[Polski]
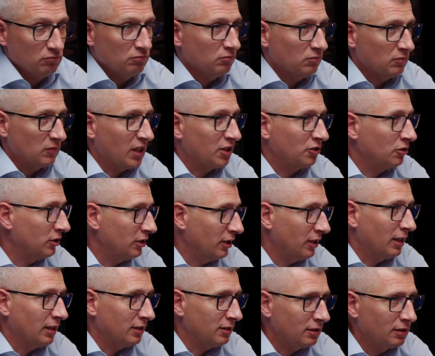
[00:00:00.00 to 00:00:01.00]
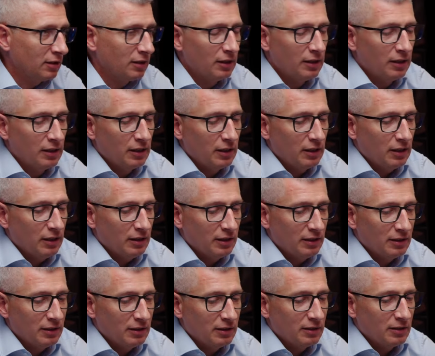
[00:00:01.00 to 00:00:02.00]
naście lat
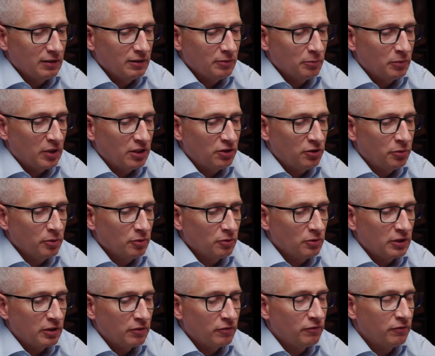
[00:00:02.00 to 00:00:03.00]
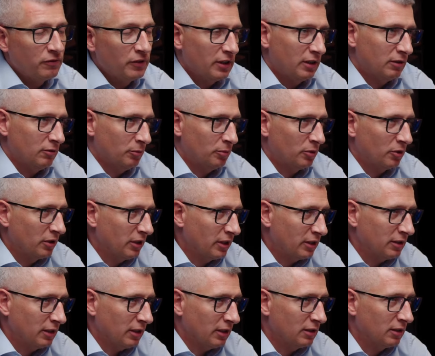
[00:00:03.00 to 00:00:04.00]
braliśmy udział w wielu
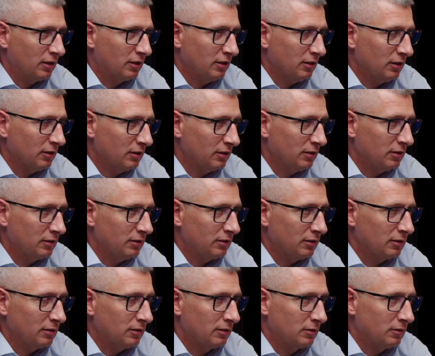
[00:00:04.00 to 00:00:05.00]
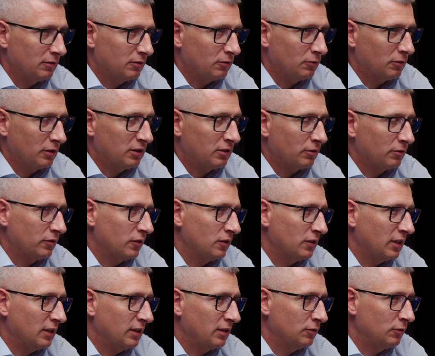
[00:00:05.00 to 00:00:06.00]
projektach które są
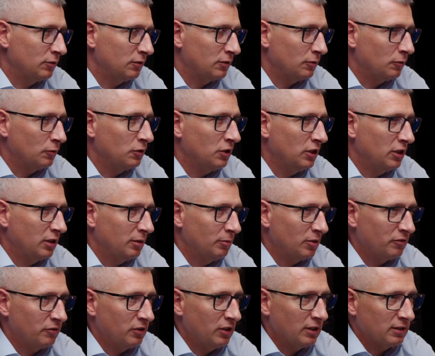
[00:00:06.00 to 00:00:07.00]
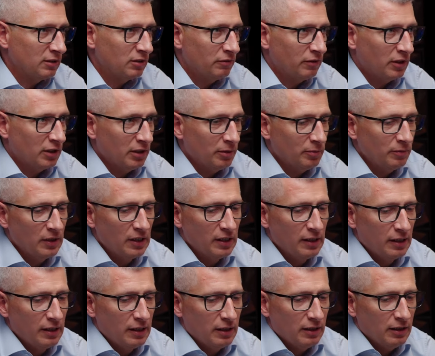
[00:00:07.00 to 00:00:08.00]
związane z unijnym dofinansowaniem.
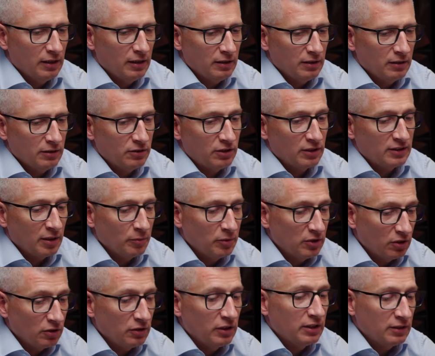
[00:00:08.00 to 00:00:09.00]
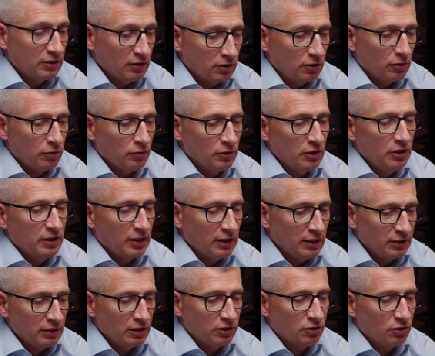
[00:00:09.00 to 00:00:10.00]
E, czasami to nie jest tylko unijne,
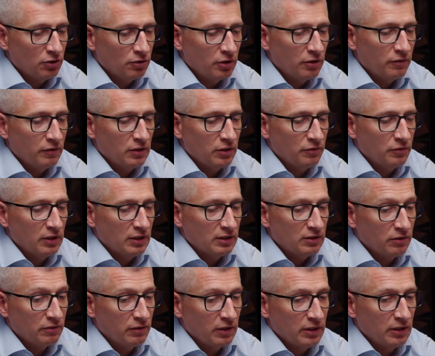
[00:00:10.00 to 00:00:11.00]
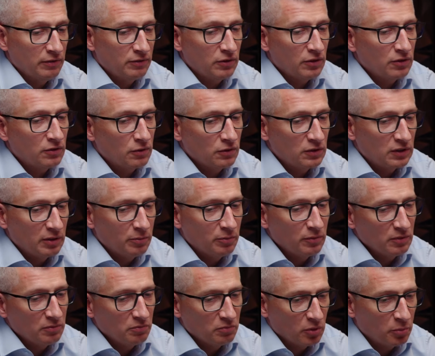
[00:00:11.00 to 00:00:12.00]
ale też rządowe dofinansowanie. W związku z
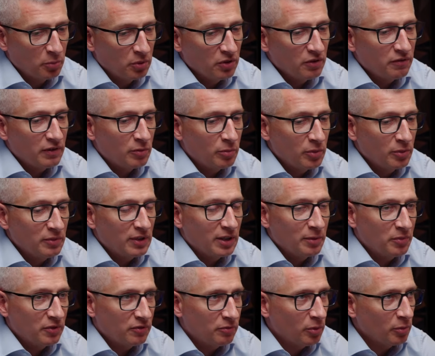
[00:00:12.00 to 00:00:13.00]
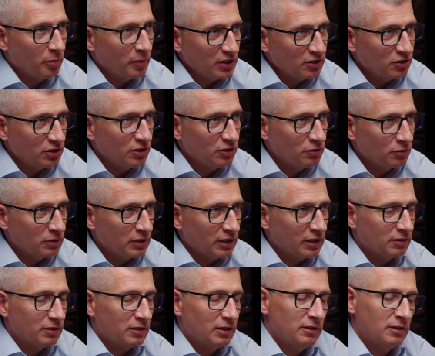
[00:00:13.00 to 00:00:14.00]
tym proponowałbym najpierw popatrzeć
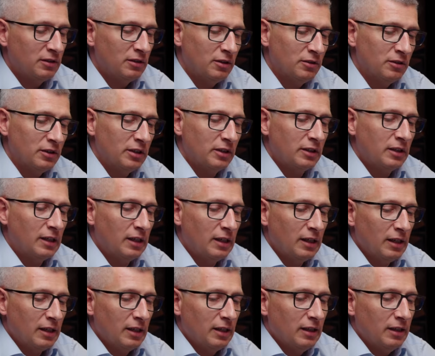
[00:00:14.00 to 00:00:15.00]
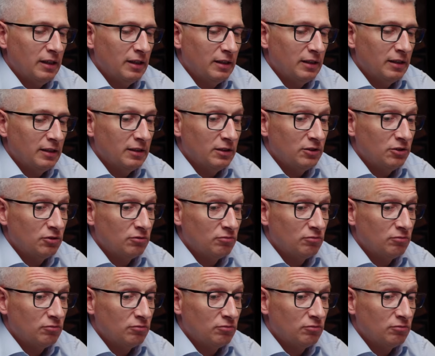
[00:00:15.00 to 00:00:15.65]
tutaj od tej strony, e,